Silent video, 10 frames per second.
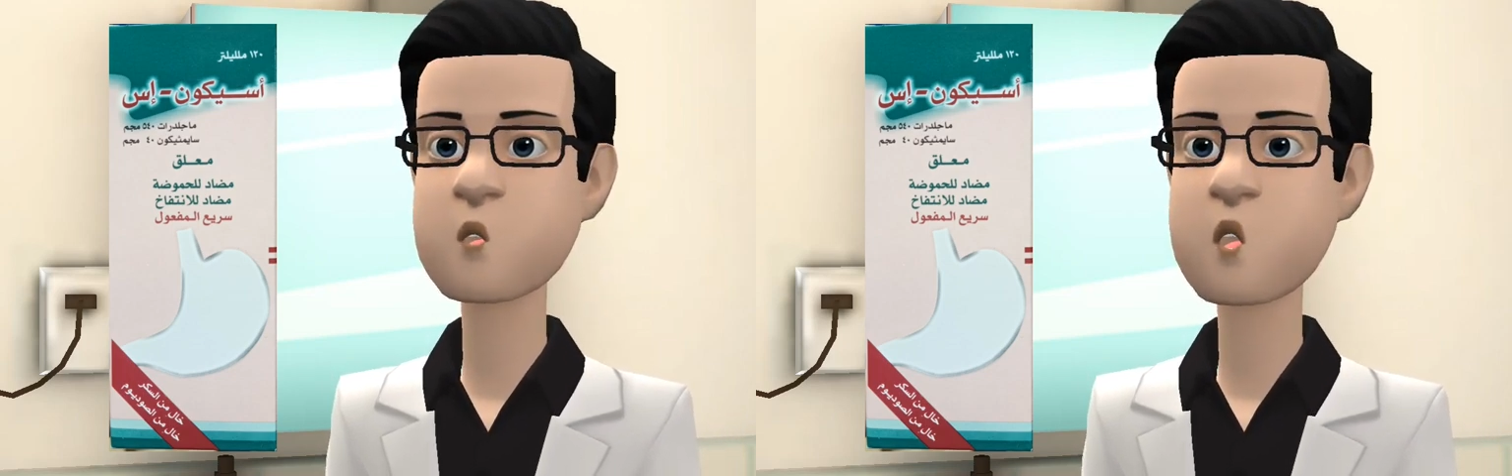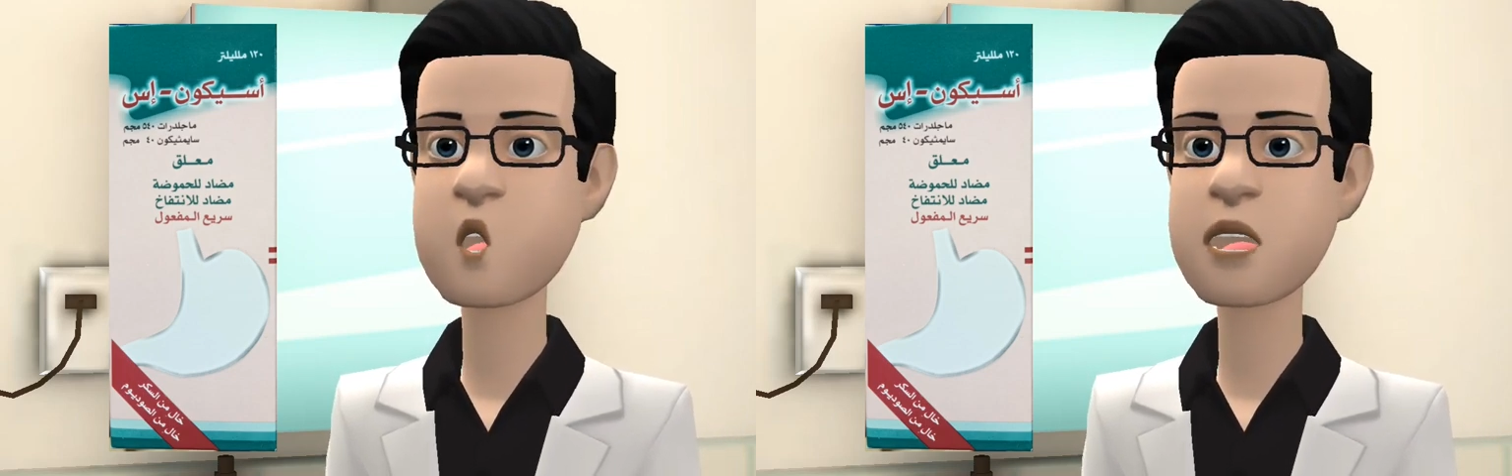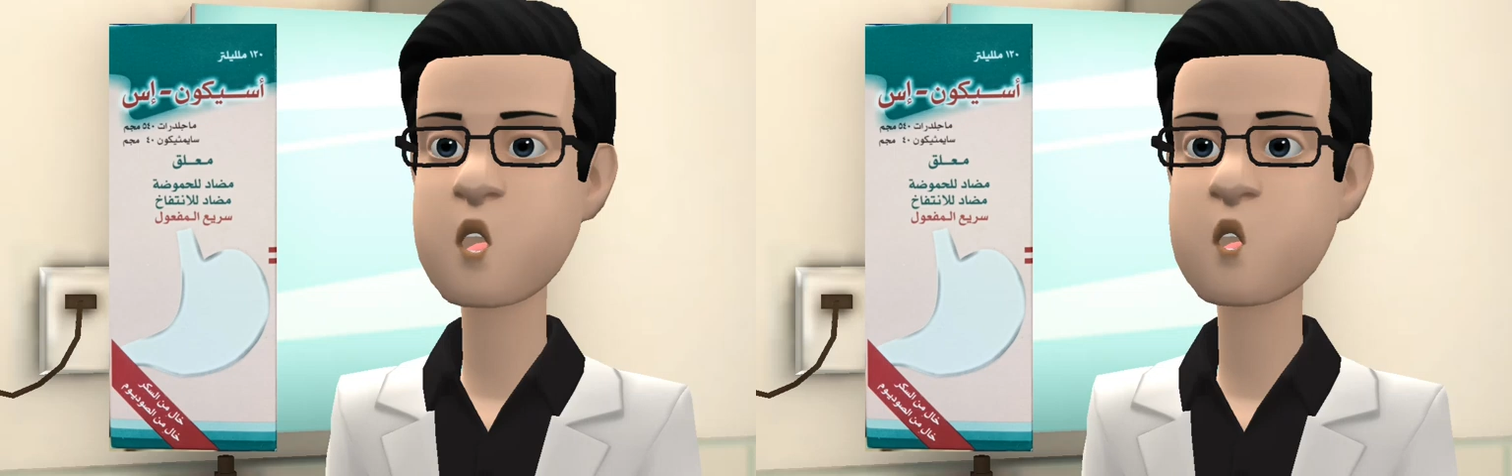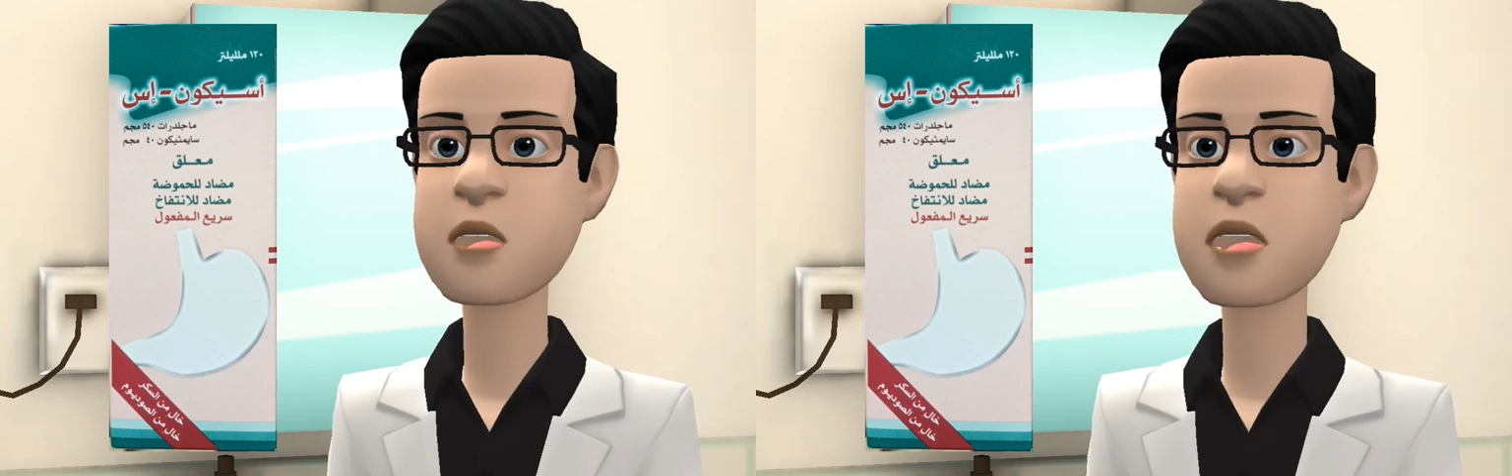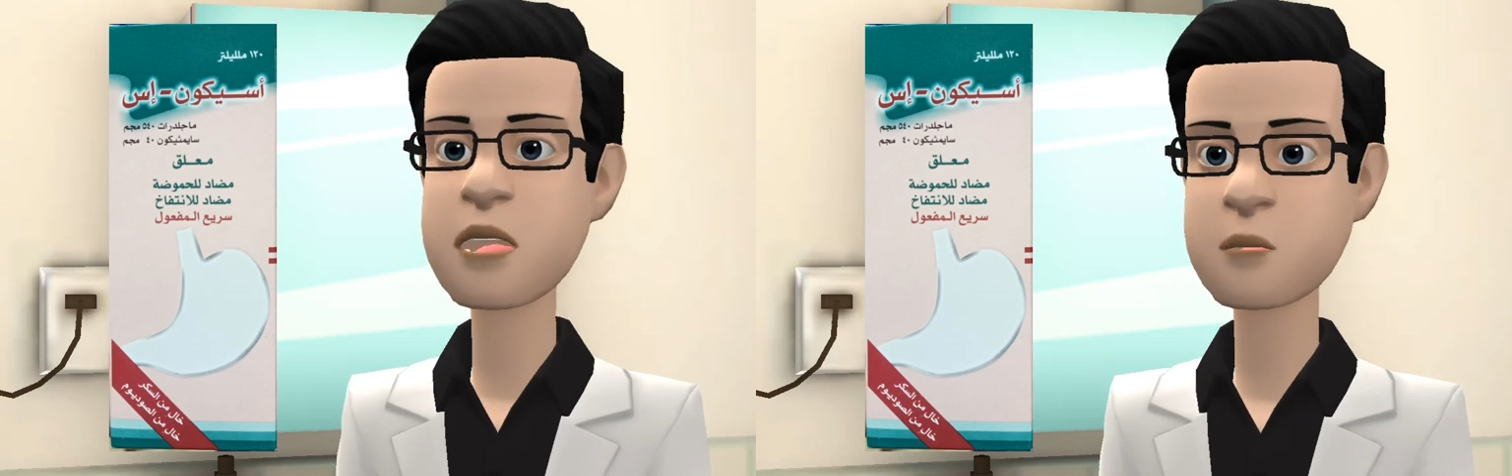المعدة
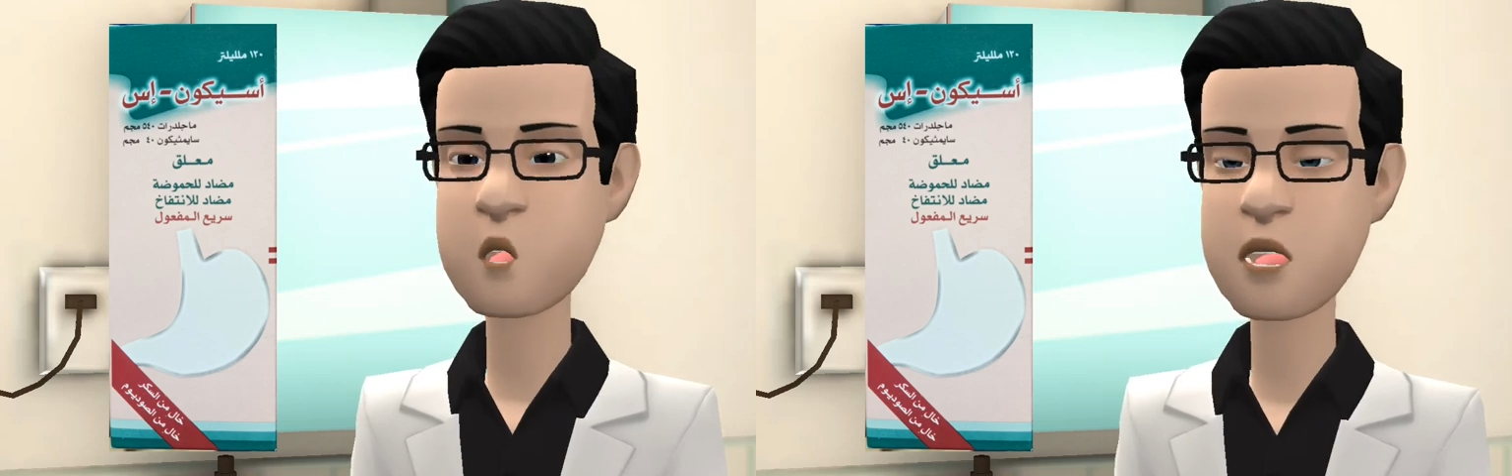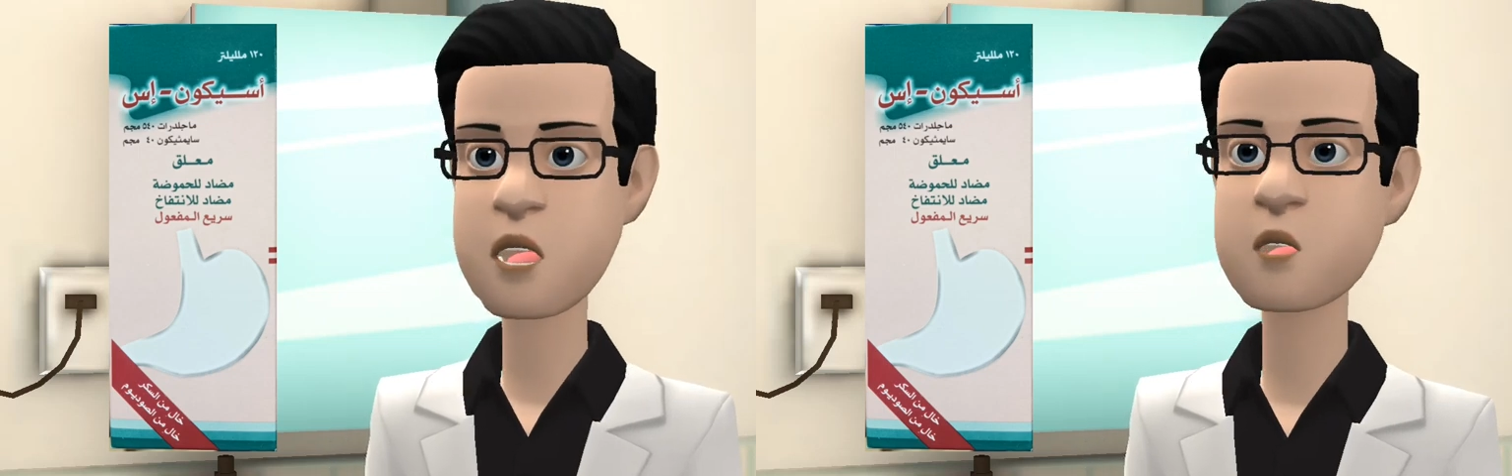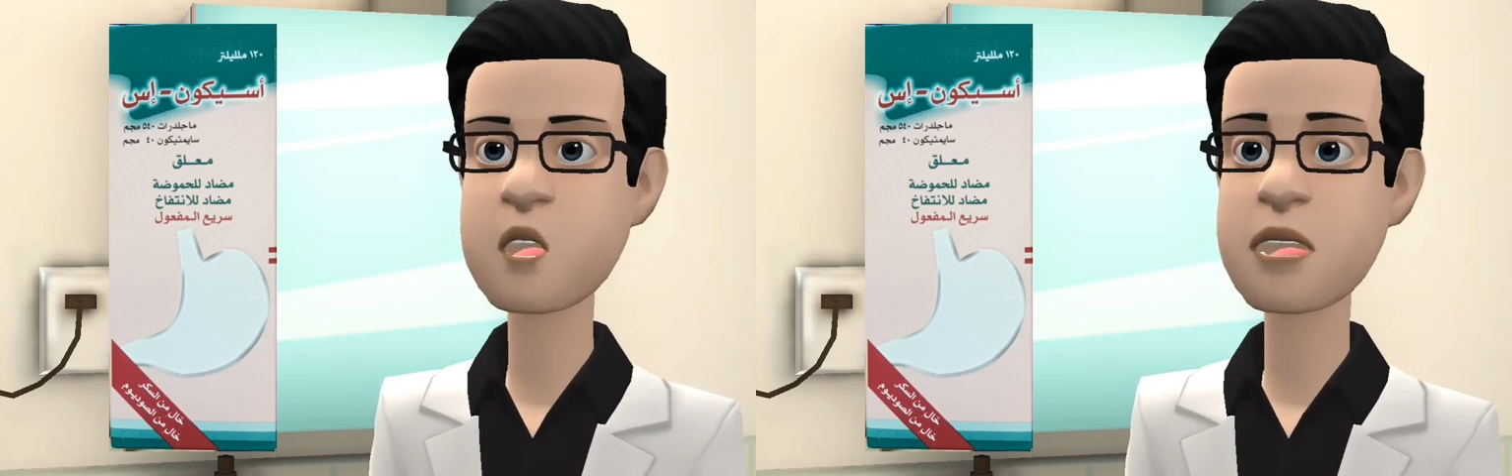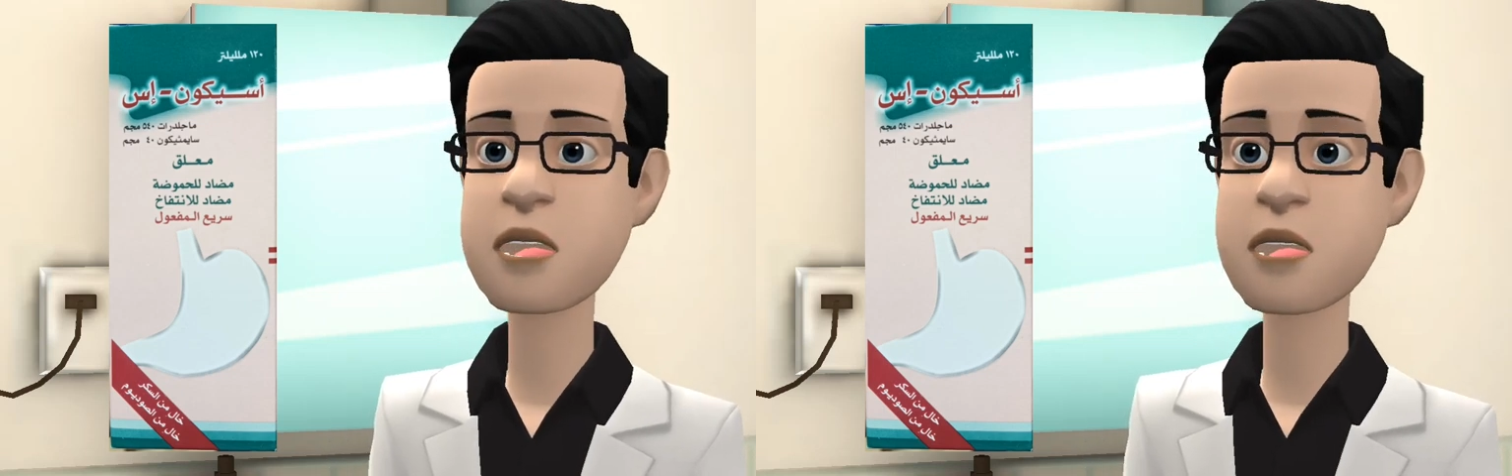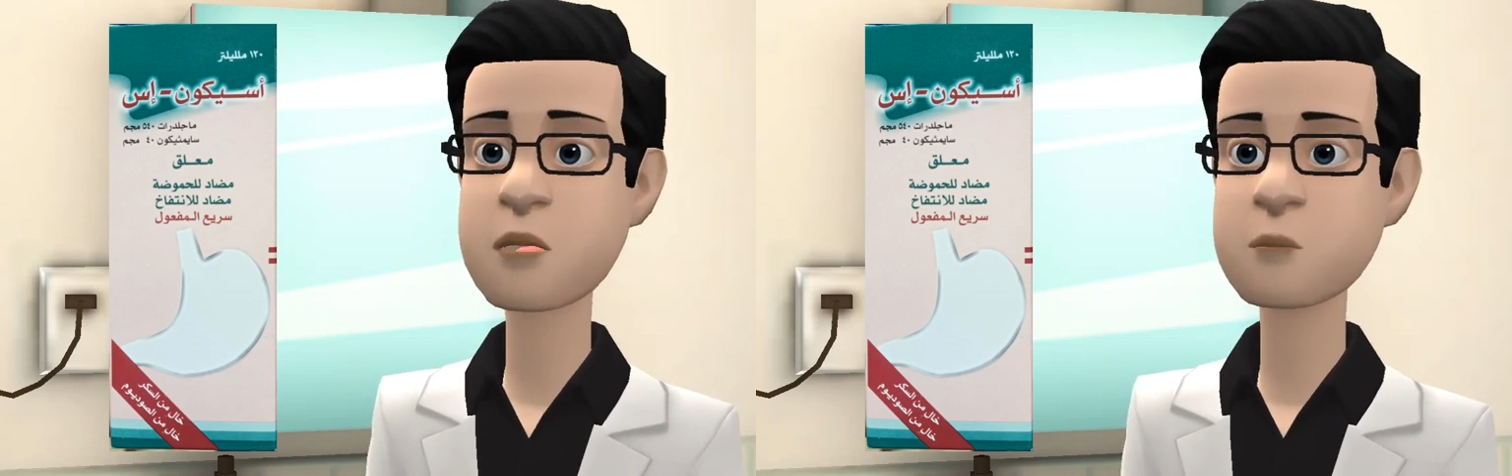والأمعاء